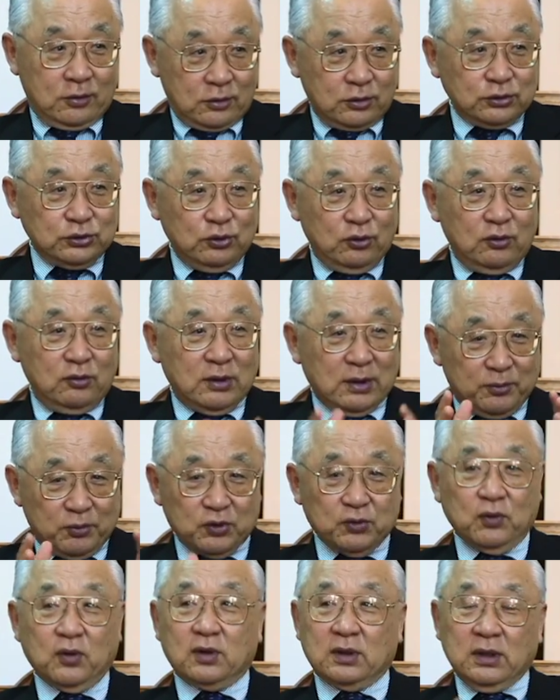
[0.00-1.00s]
ん、日本はも
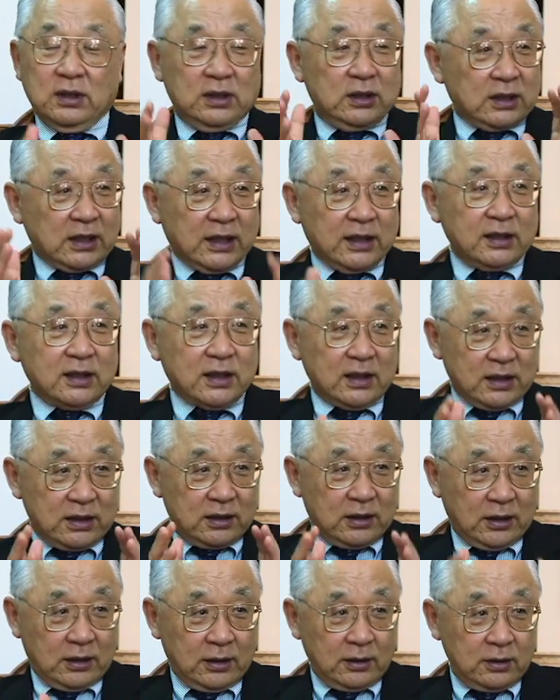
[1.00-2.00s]
う金金
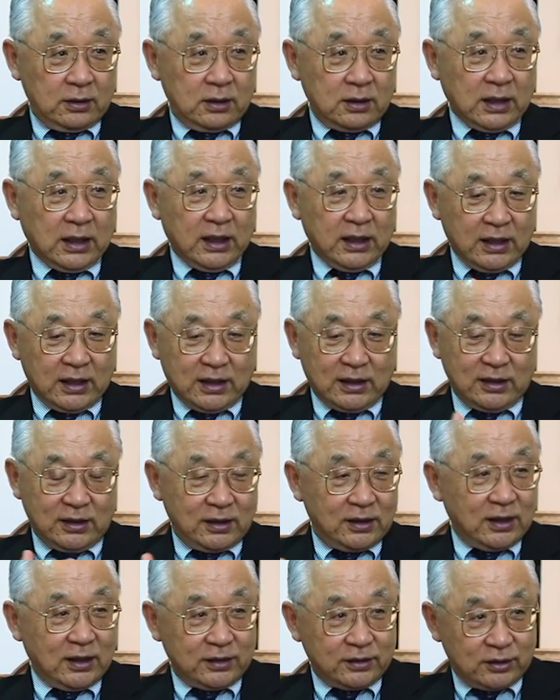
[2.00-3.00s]
で金金
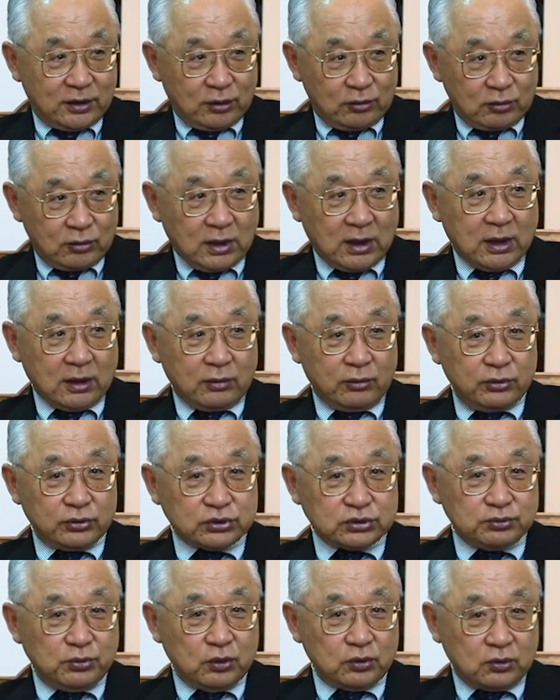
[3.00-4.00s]
でやってるからこい
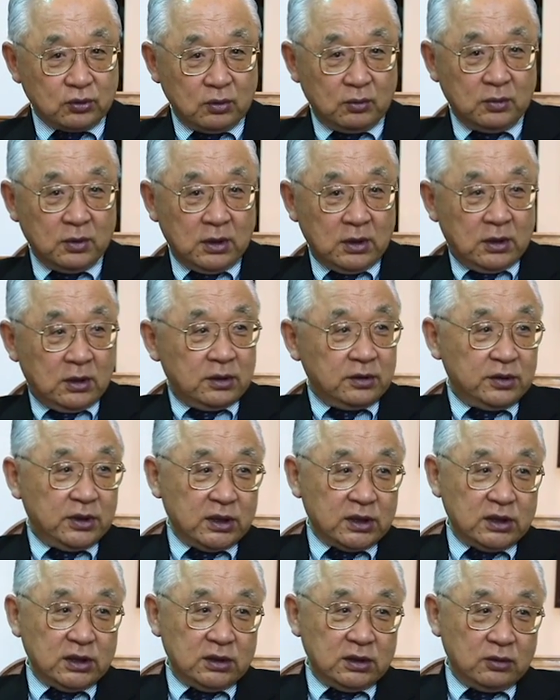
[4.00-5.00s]
つもっと税
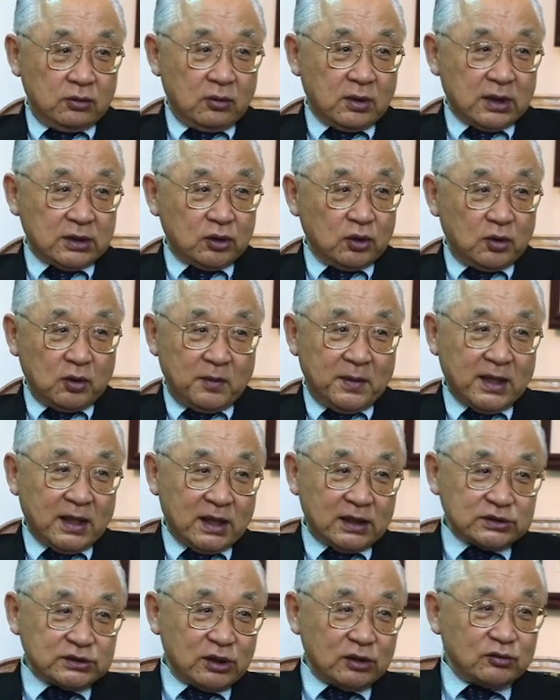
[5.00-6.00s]
金どっかでごま
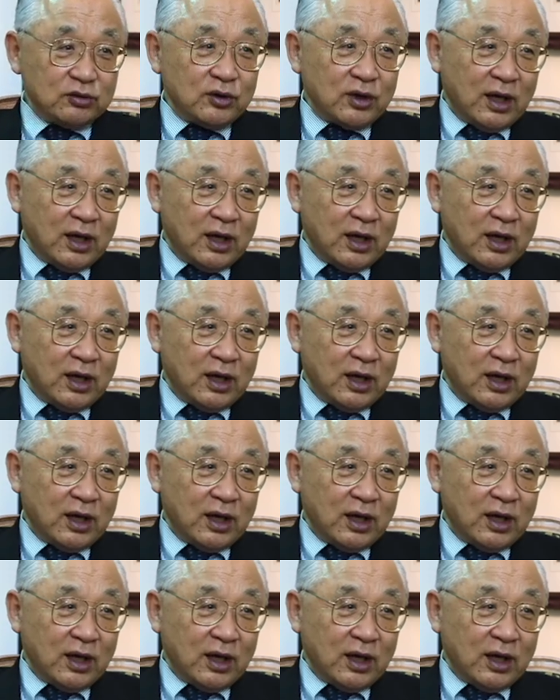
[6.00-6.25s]
かしてるんじゃ